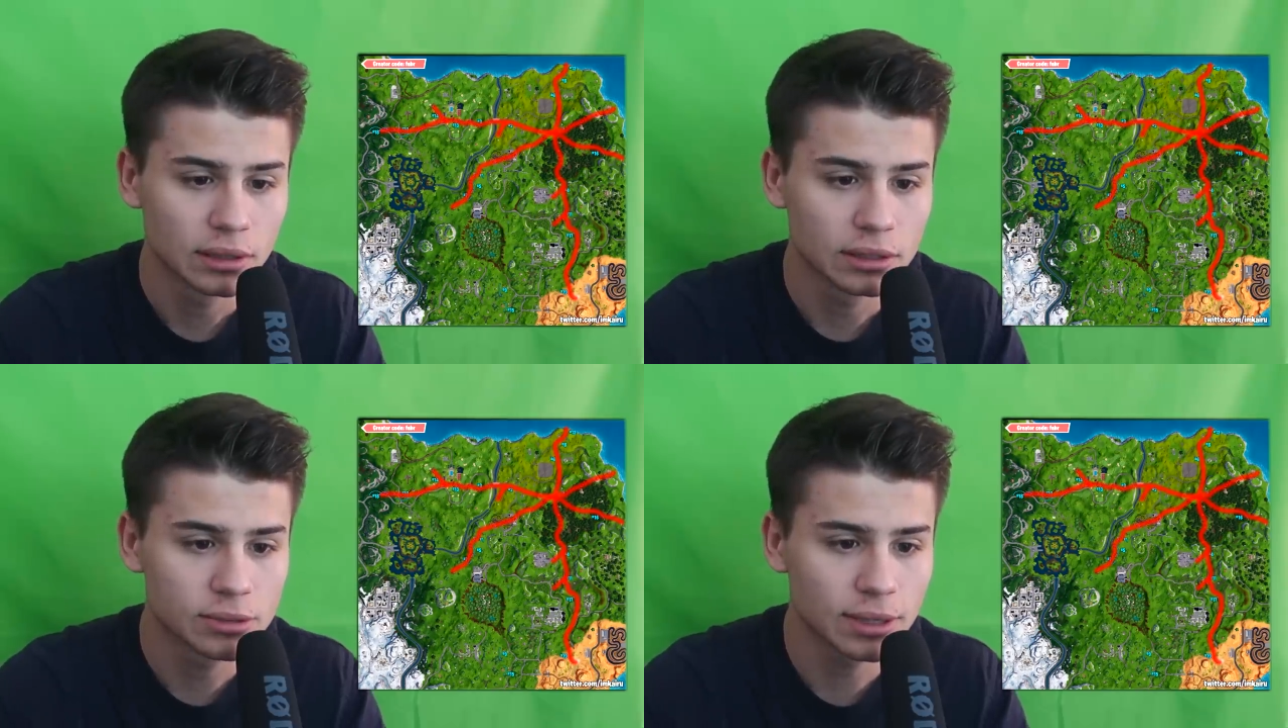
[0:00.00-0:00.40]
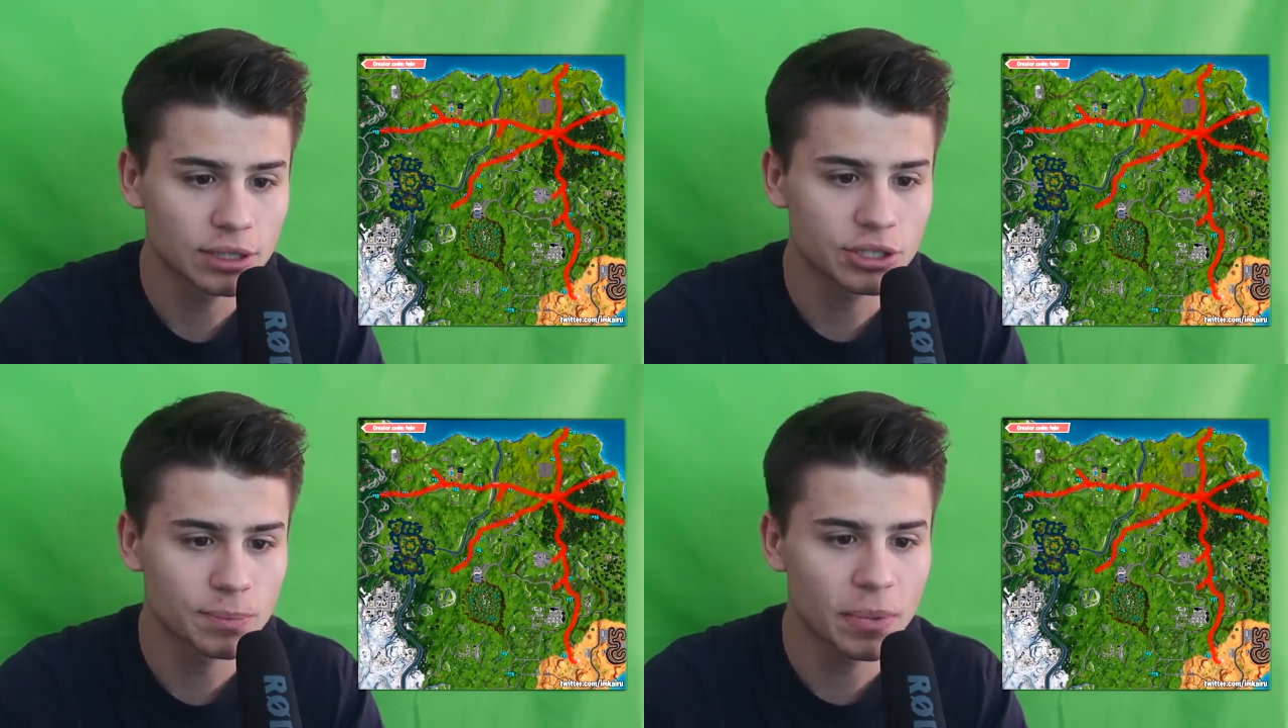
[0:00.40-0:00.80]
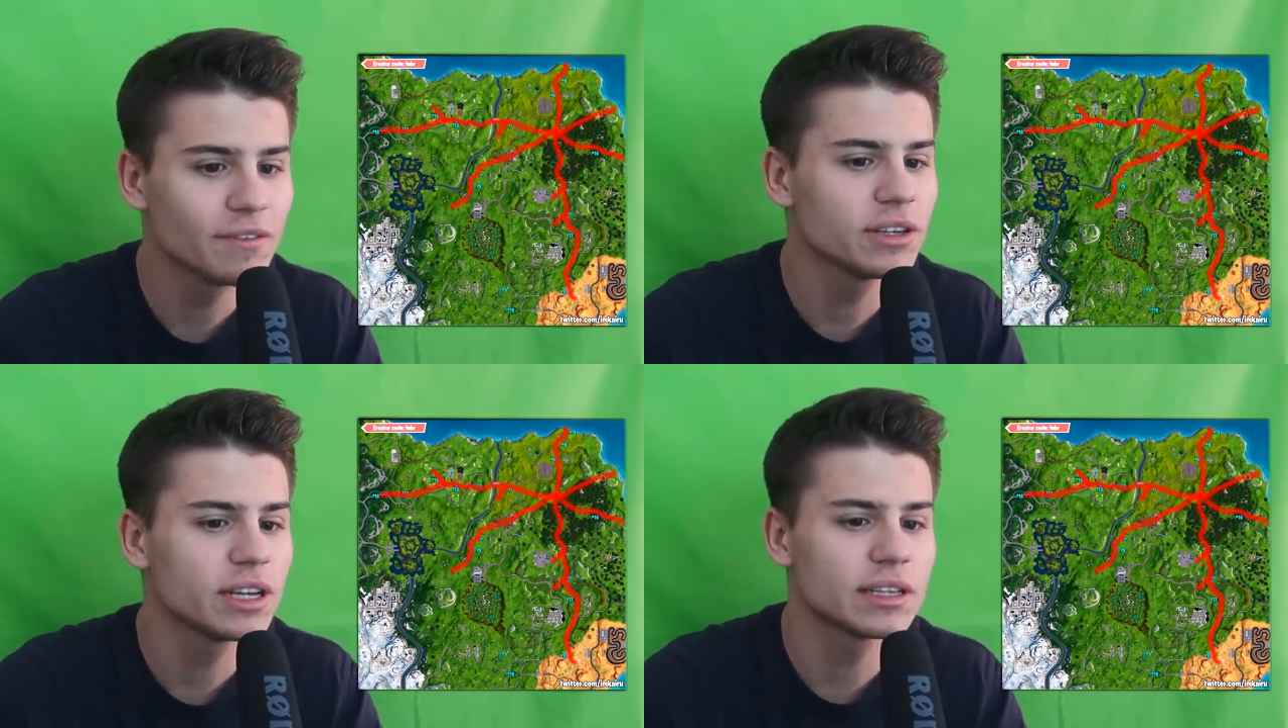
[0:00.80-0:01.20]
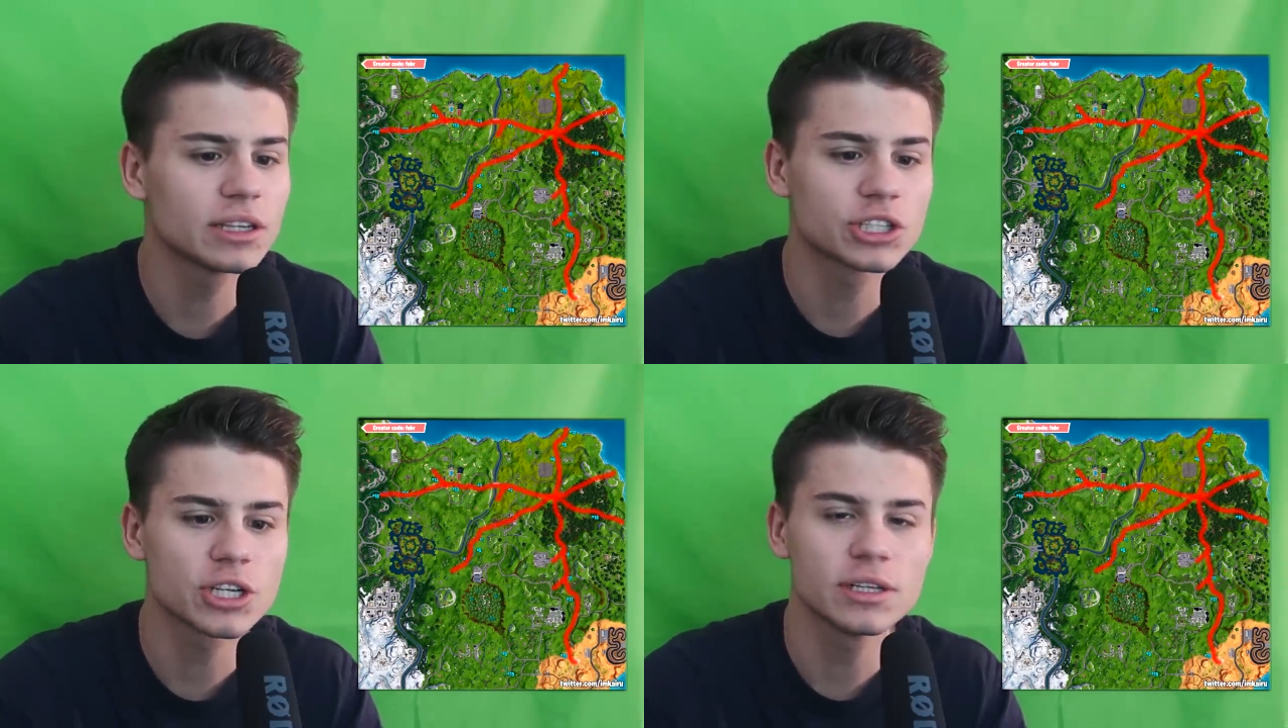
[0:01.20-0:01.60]
I słuchajcie, pewnie
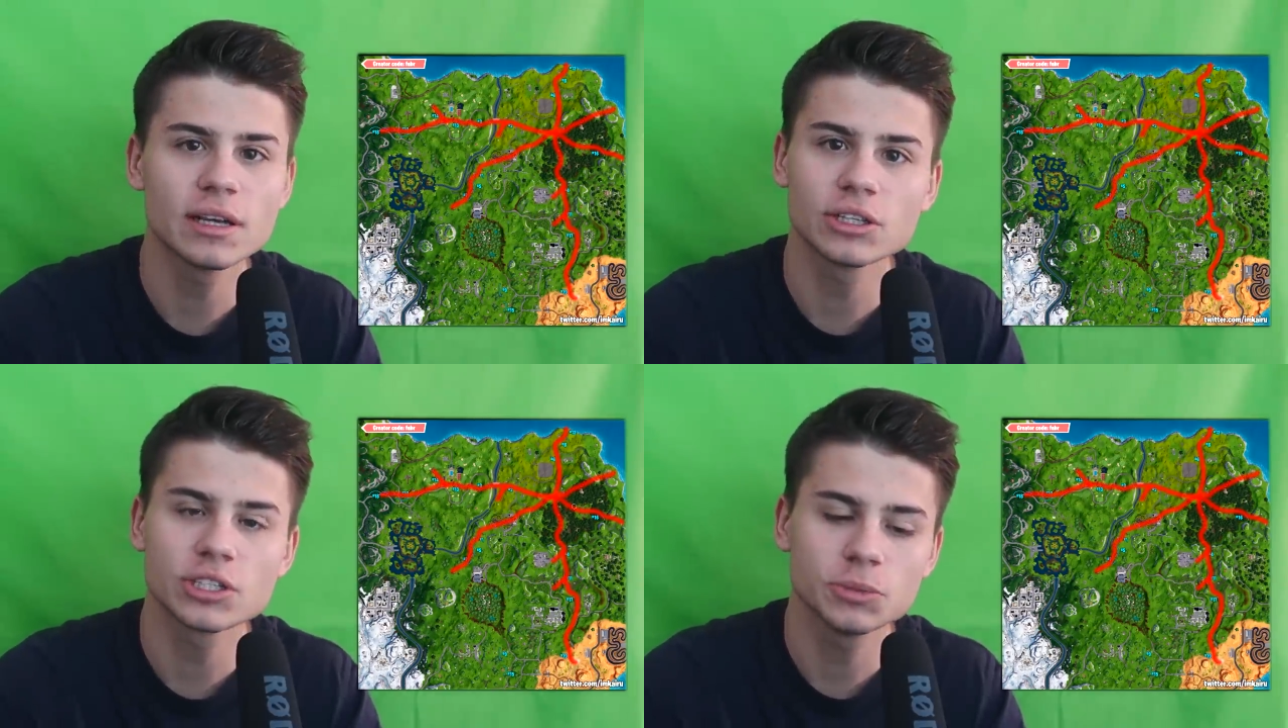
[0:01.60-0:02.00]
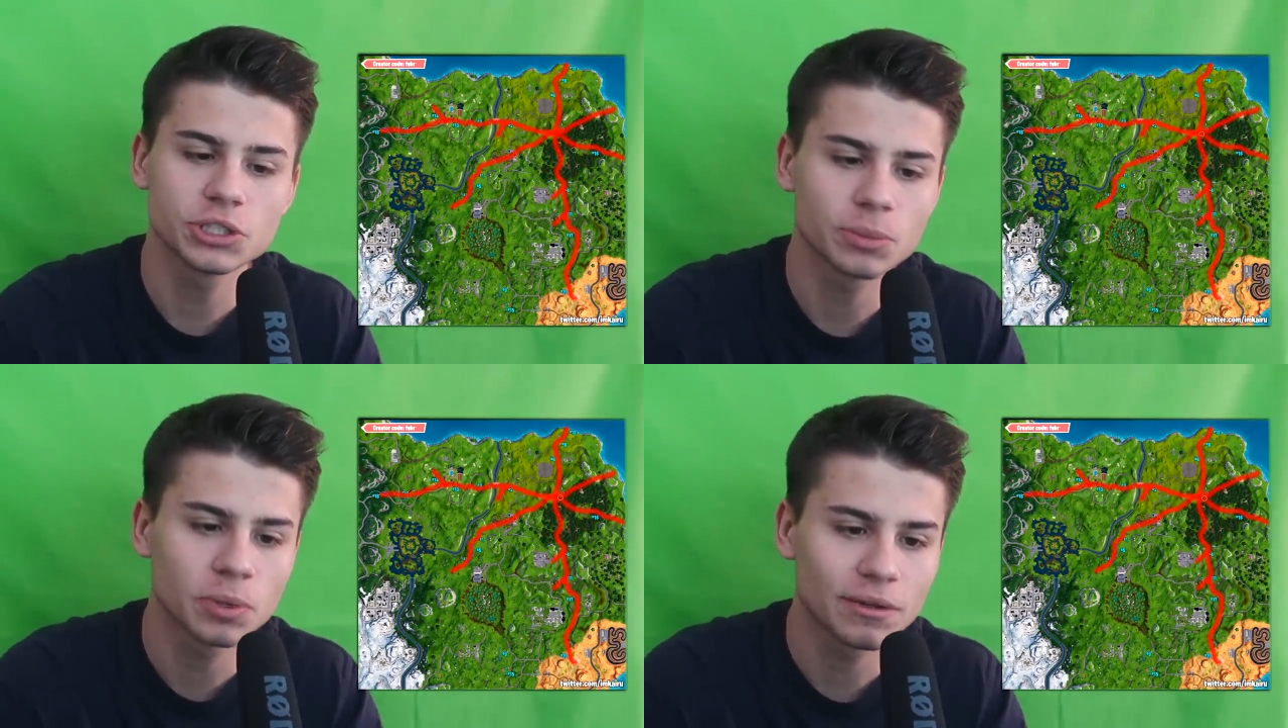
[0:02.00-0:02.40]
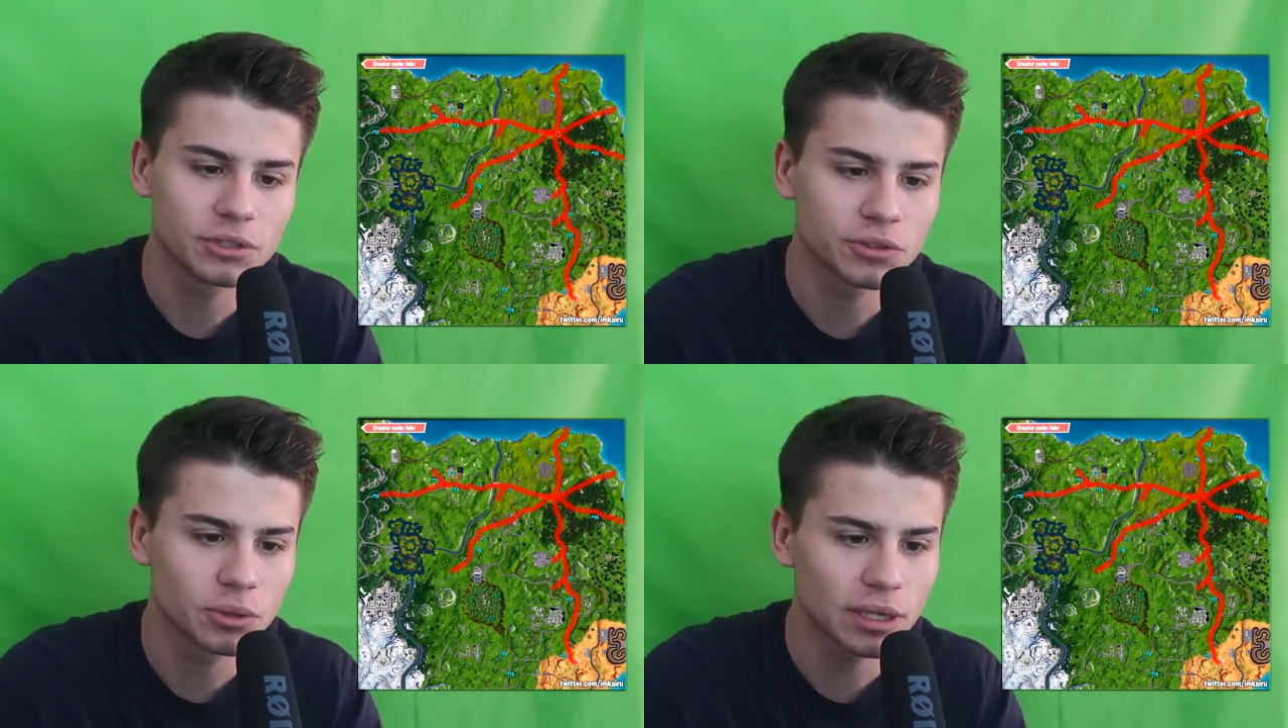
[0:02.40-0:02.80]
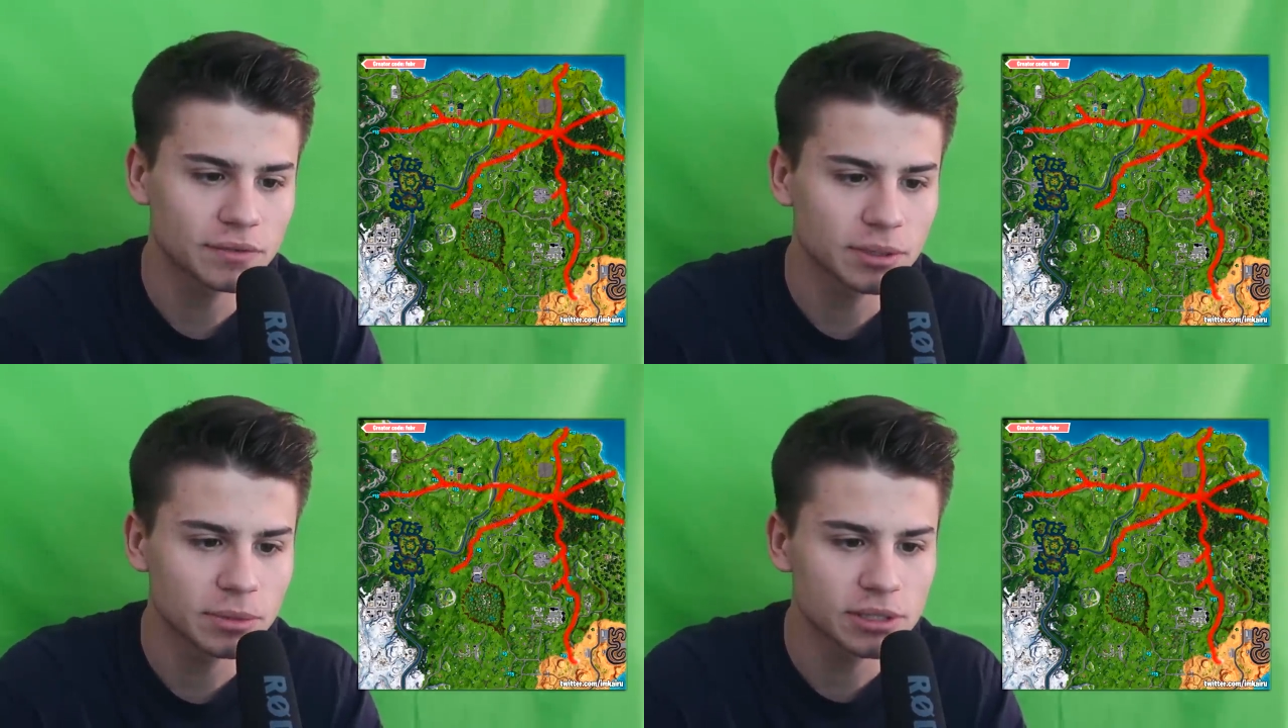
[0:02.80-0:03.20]
jedna szczelina jeszcze musi się pojawić tutaj
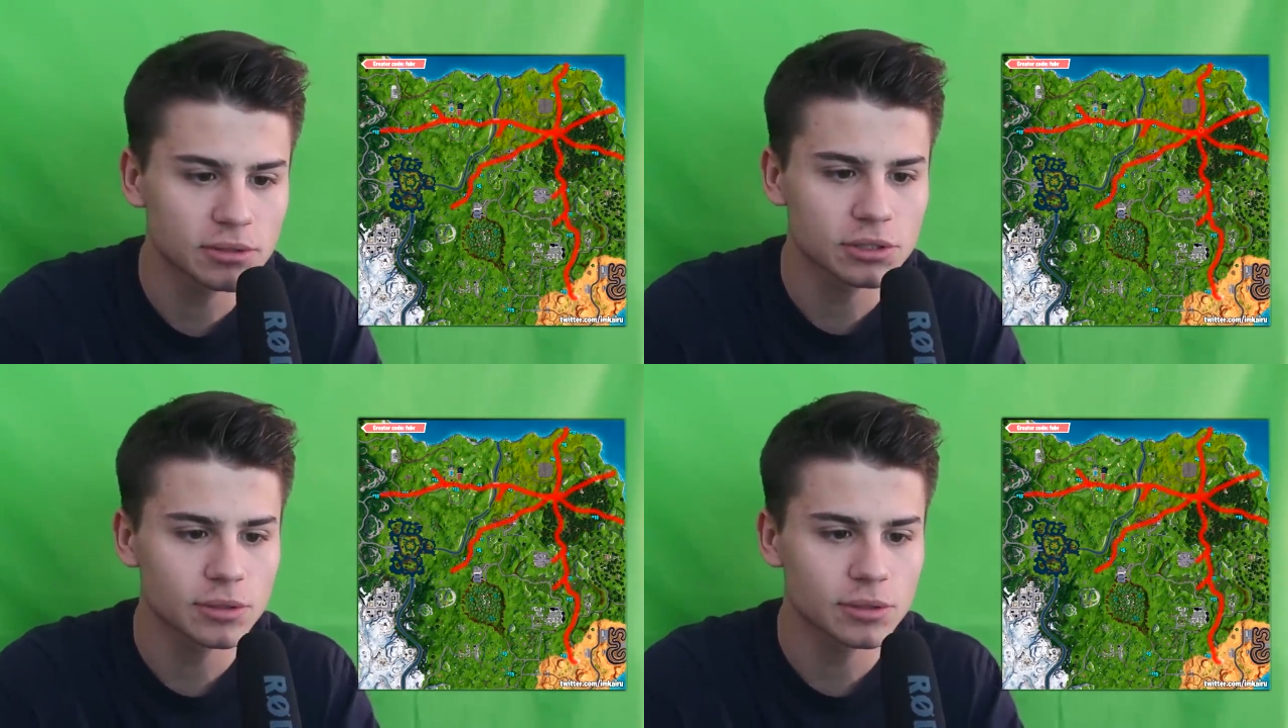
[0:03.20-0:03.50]
w tym miejscu,